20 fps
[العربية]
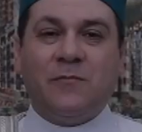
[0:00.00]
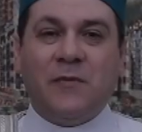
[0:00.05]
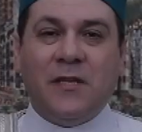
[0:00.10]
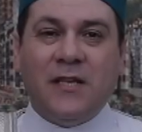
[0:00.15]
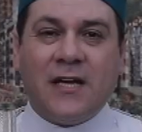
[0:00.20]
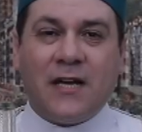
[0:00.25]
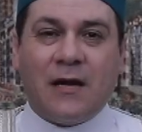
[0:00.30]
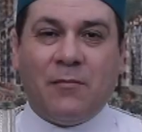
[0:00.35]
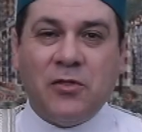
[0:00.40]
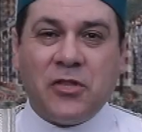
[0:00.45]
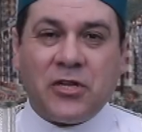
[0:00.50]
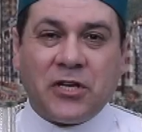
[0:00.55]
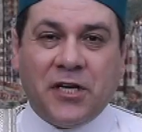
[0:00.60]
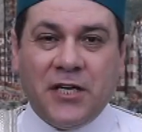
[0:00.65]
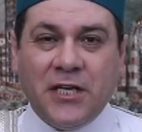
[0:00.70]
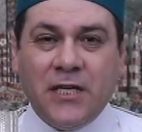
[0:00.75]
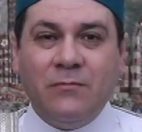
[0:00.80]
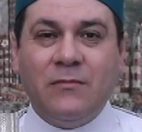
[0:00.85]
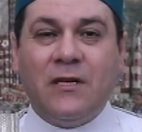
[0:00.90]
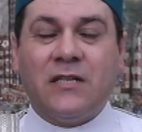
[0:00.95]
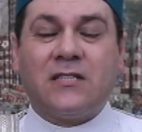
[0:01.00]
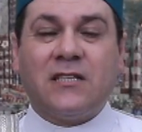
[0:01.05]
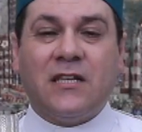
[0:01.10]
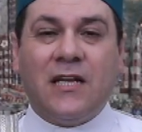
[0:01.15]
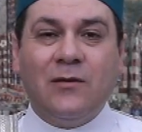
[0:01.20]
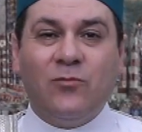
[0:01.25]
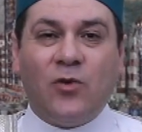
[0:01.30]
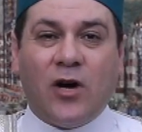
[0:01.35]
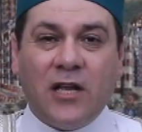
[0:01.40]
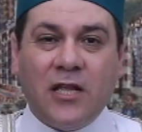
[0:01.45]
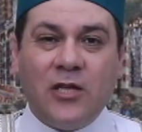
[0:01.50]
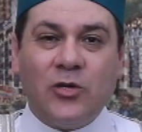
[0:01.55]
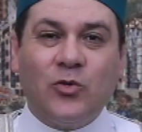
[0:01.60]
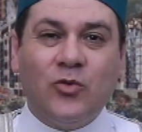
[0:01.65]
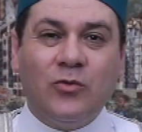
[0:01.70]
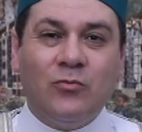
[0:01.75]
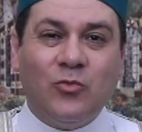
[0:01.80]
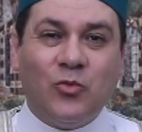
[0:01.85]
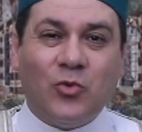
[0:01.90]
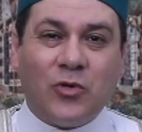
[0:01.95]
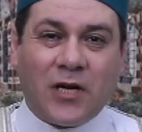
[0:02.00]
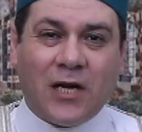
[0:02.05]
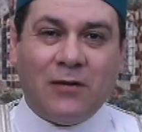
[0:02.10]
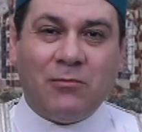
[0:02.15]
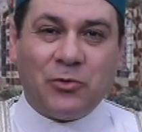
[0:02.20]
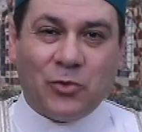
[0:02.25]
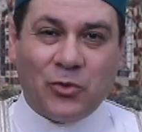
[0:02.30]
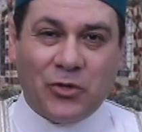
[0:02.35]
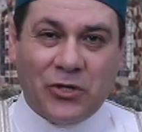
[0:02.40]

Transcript: بسم الله الرحمن الرحيم السلام عليكم ورحمة